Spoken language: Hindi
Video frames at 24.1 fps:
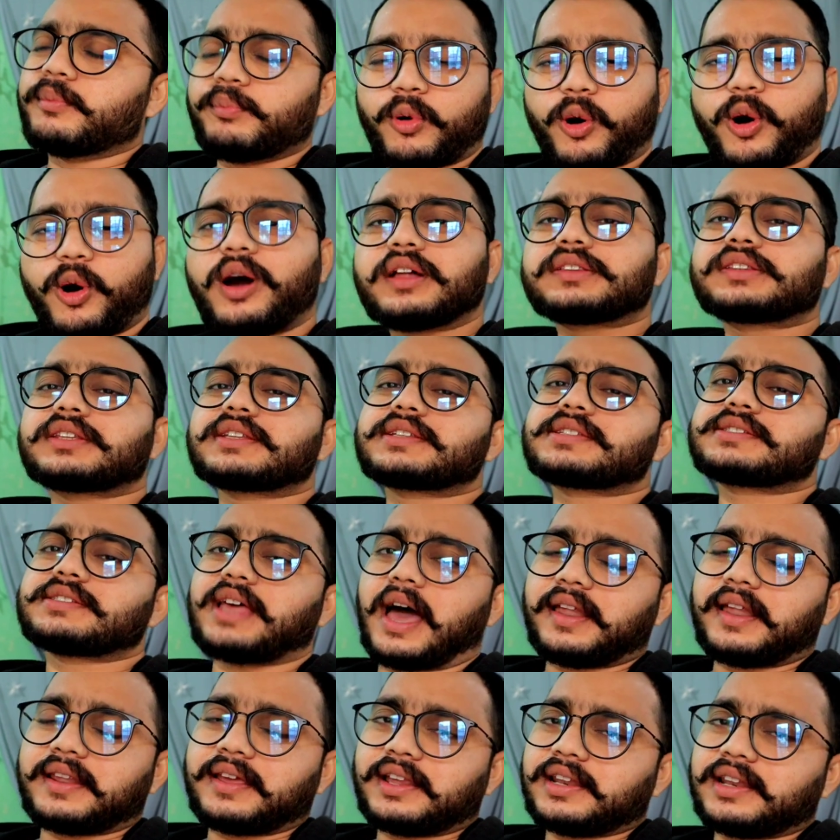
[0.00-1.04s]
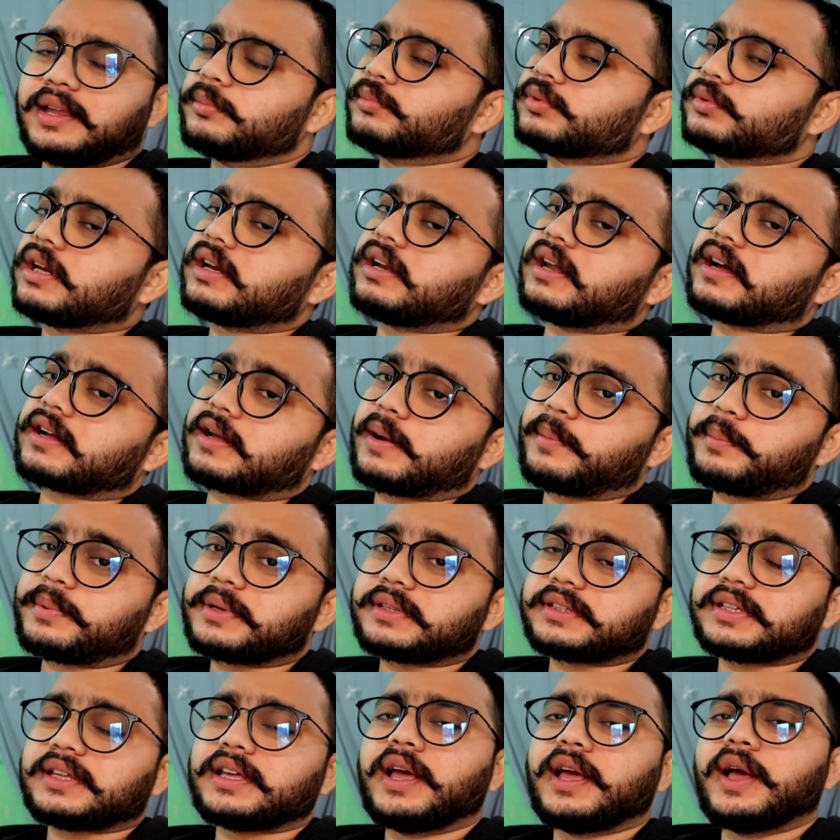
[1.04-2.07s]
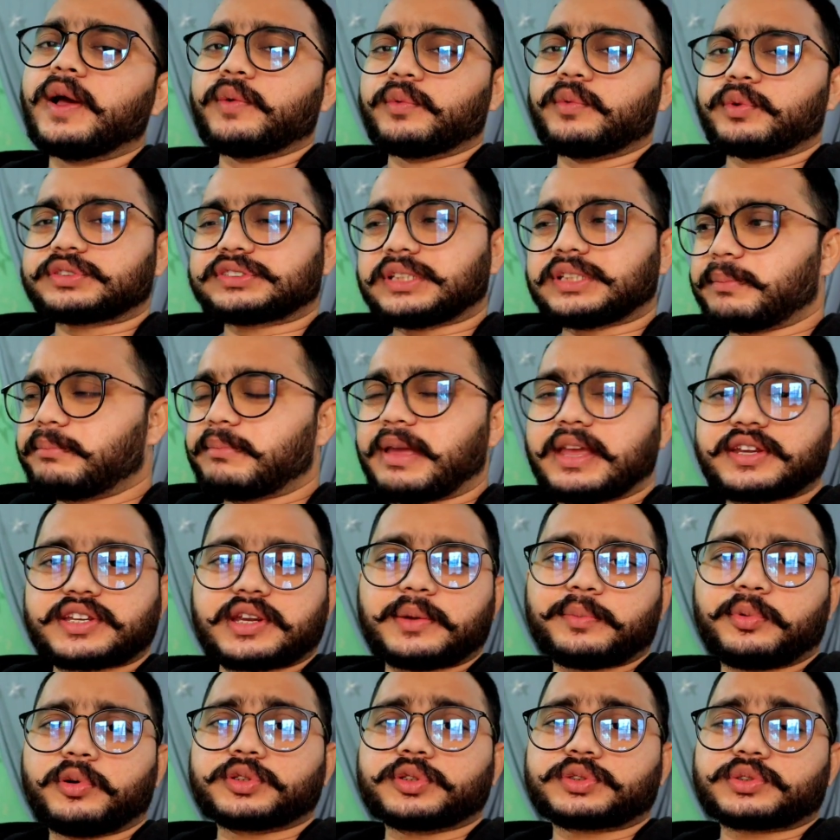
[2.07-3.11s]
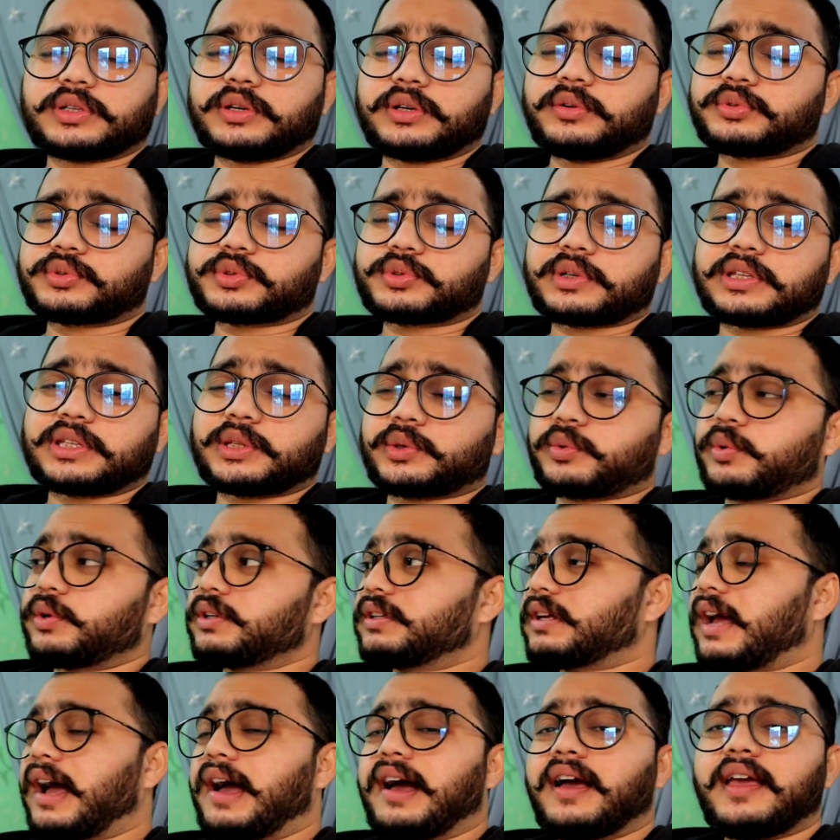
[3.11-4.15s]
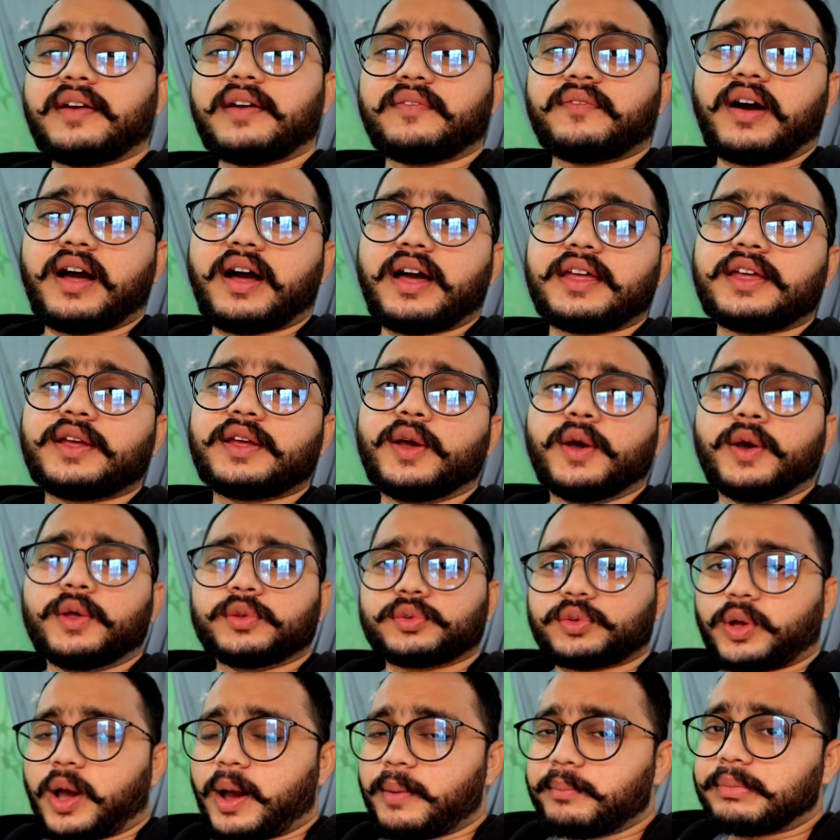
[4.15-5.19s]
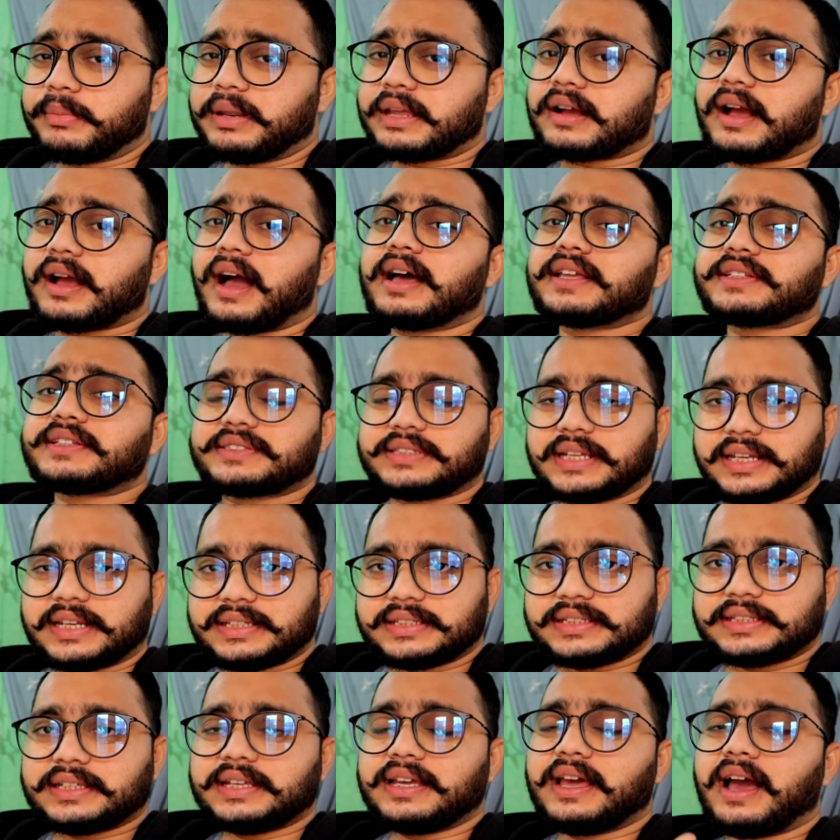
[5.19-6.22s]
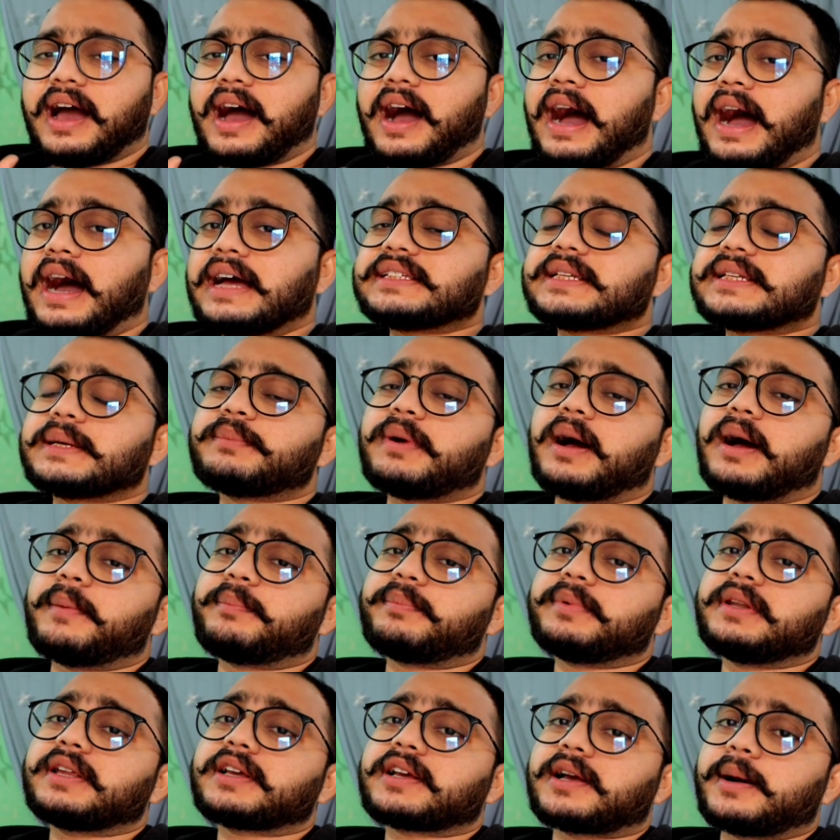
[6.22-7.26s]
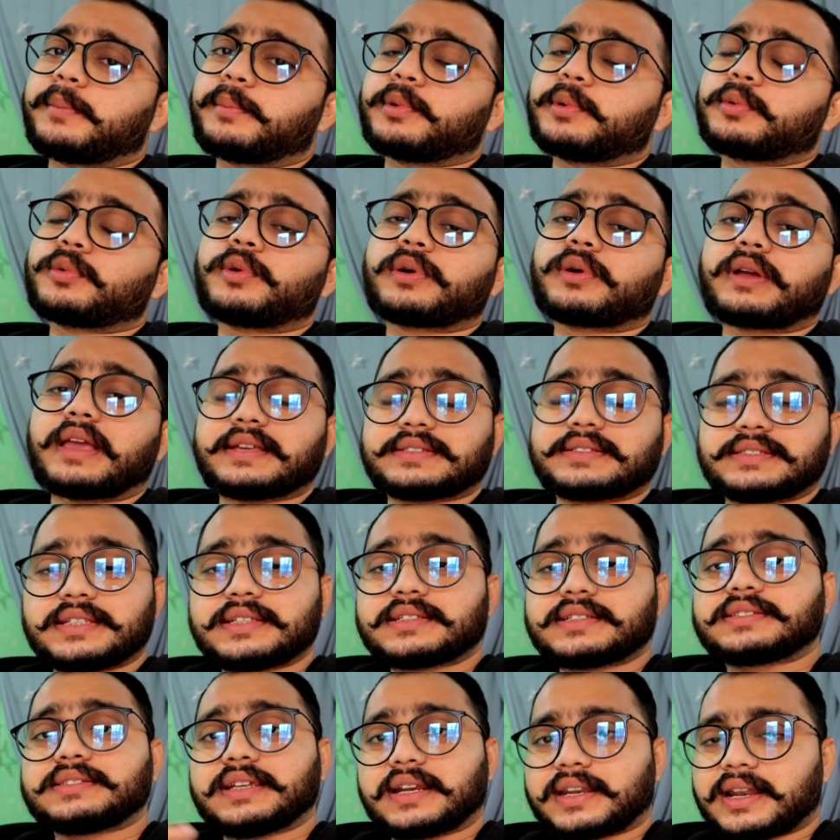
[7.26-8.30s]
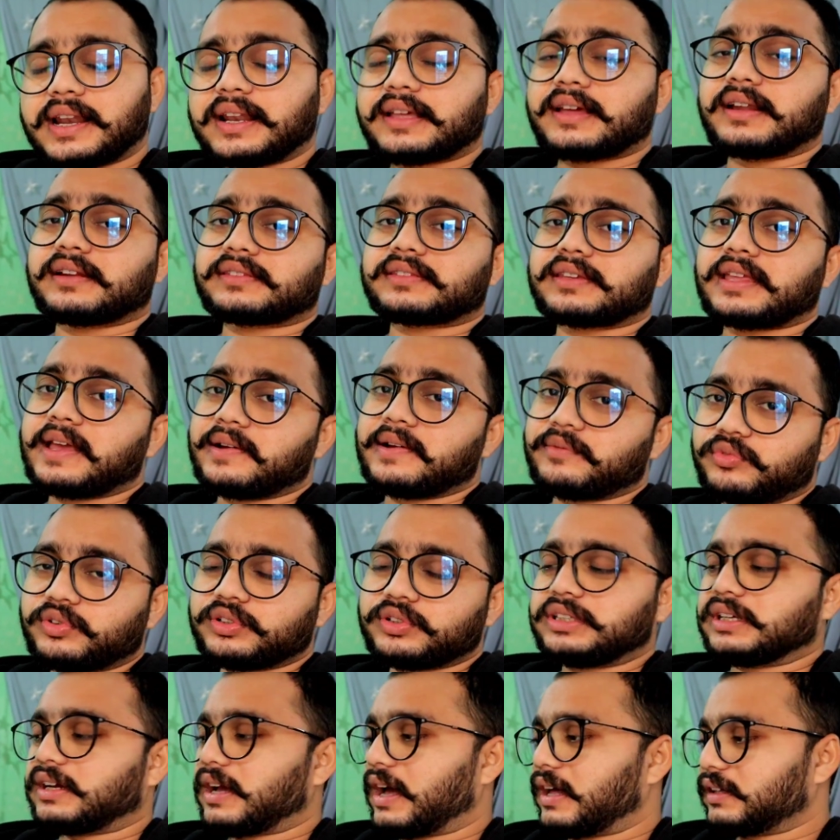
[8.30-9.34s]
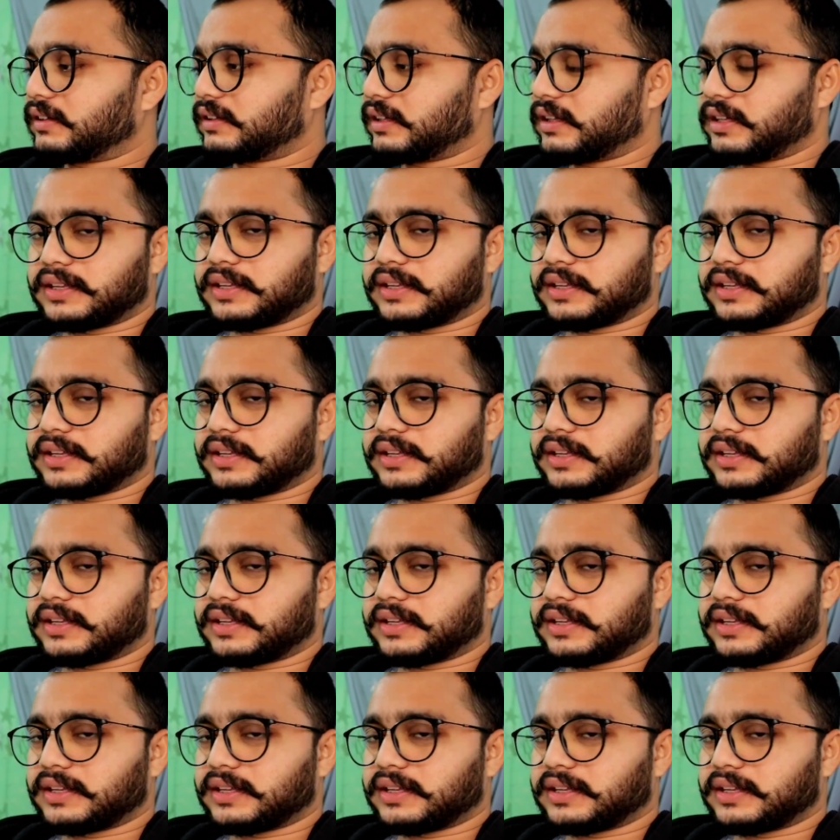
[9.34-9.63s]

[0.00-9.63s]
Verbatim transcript: बहुत सारे अलहमदिल्ला कपड़े थे वो सब मैशअप हो हो चुके थे कोई यहाँ है वहाँ है तो हमने कहा चलिए आज हम अपने कपड़ों को कैसे सेटल करते हैं वो दिखाते